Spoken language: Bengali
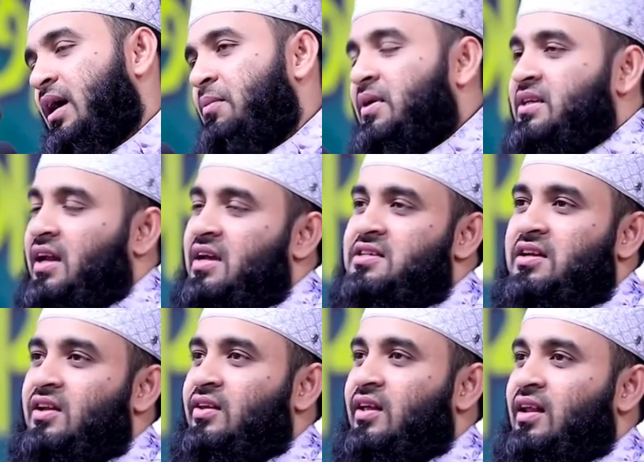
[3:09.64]
আম্মা জান
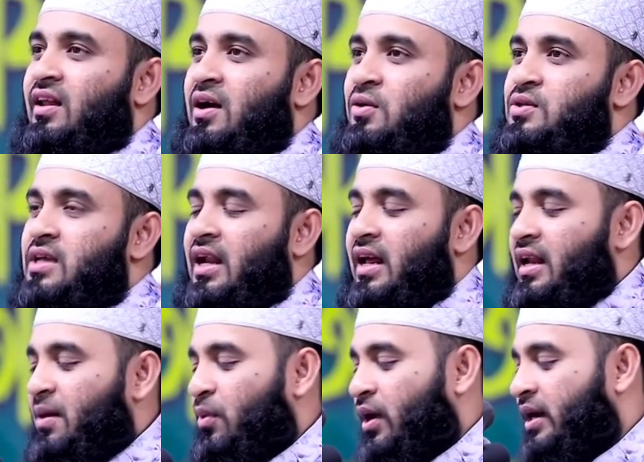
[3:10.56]
আয়েশা রাদিয়াল্লাহু তাআলা
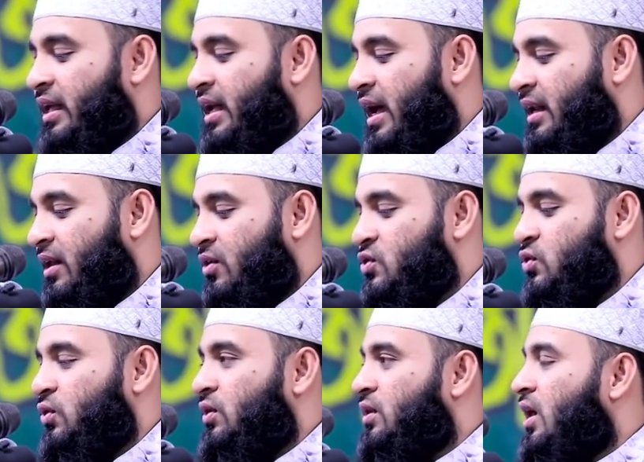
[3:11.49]
আনহা বলেন কানা
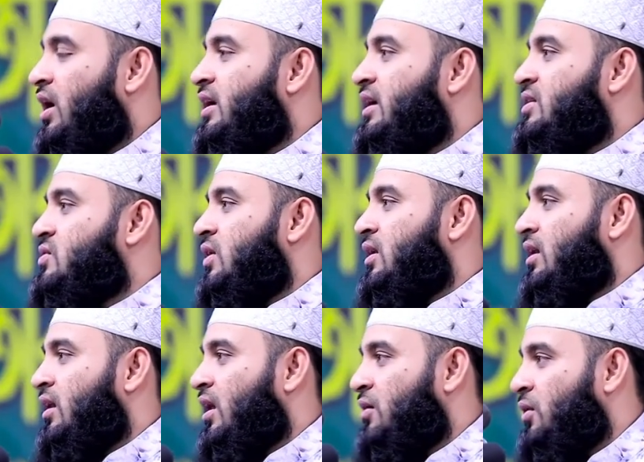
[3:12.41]
রাসূলুল্লাহ
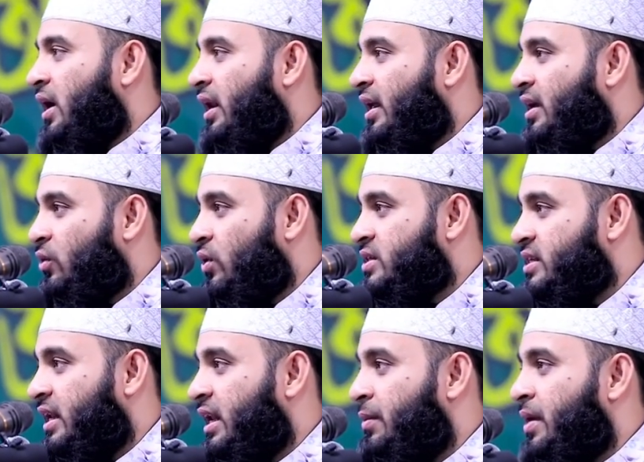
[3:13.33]
সাল্লাল্লাহু আলাইহি
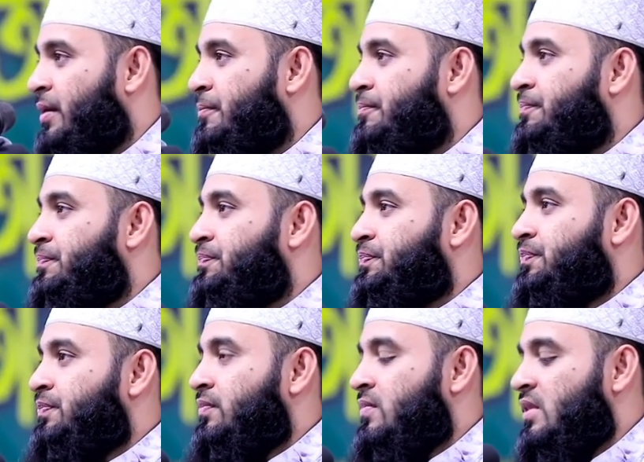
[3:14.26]
ওয়াসাল্লাম
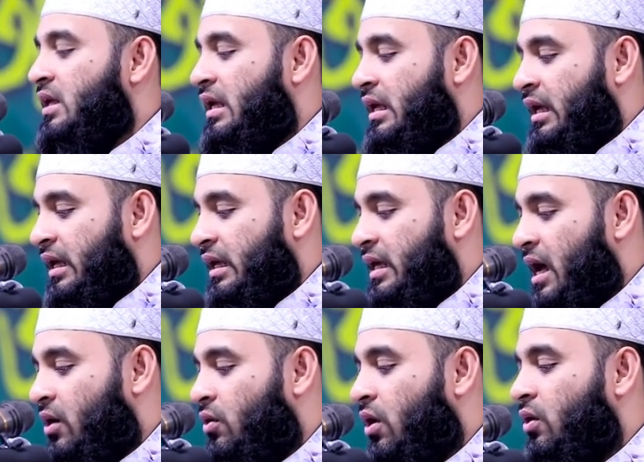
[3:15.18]

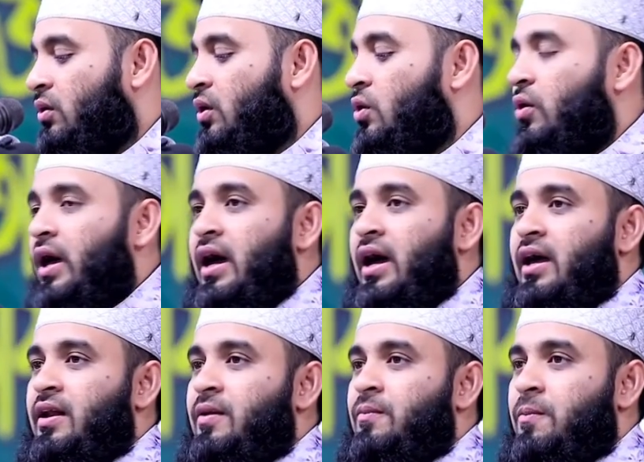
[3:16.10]
ইয়াকরাউল
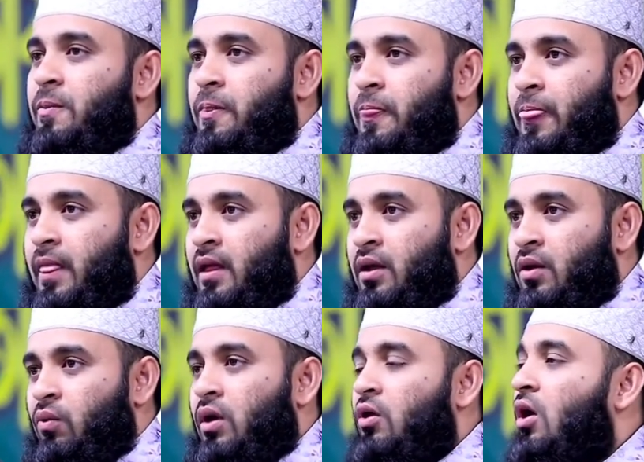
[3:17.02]
কোরআন
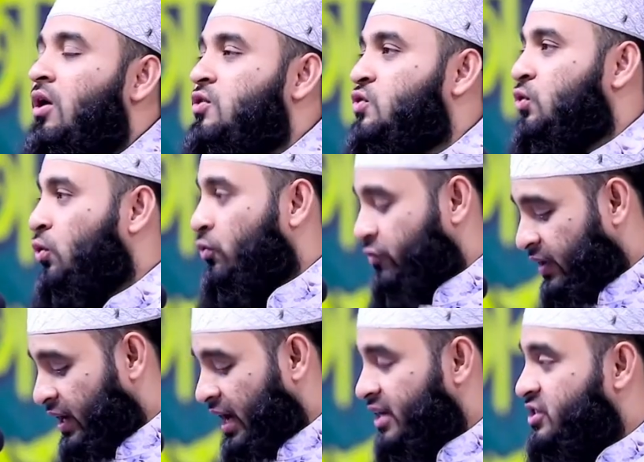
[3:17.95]
ওয়া রাসুহু
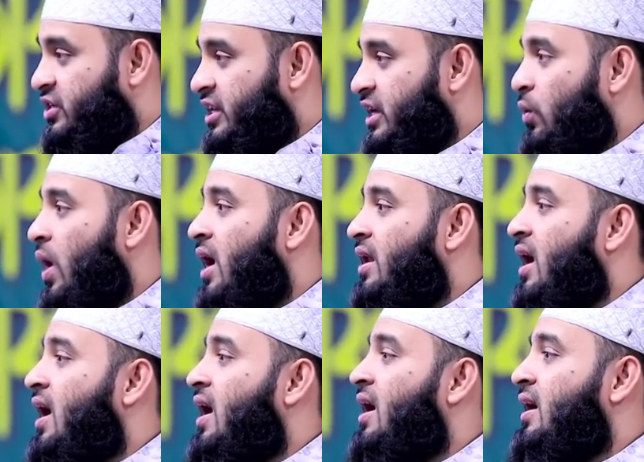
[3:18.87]
ফি হাজরি ওয়া
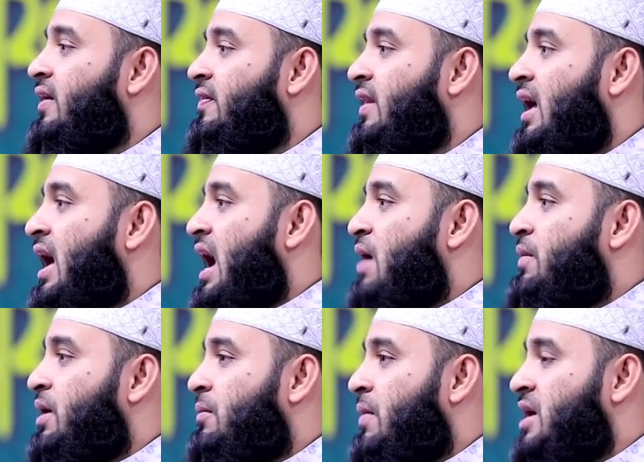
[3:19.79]
আনা হায়েদ
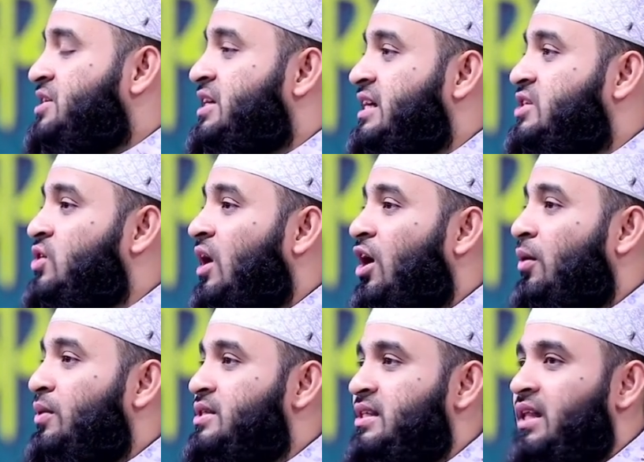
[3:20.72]
আমার মাসিক চলা
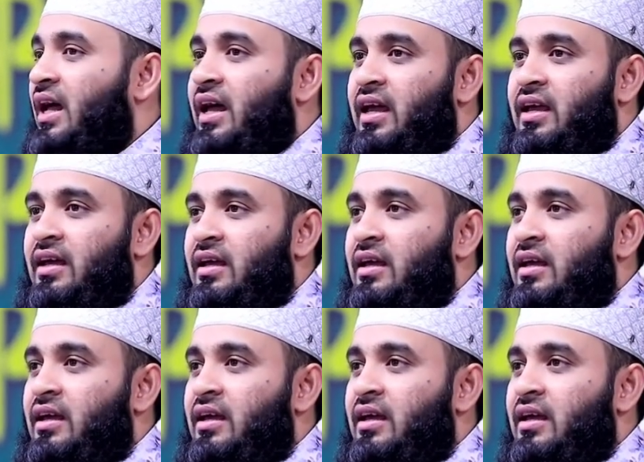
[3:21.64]
অবস্থায়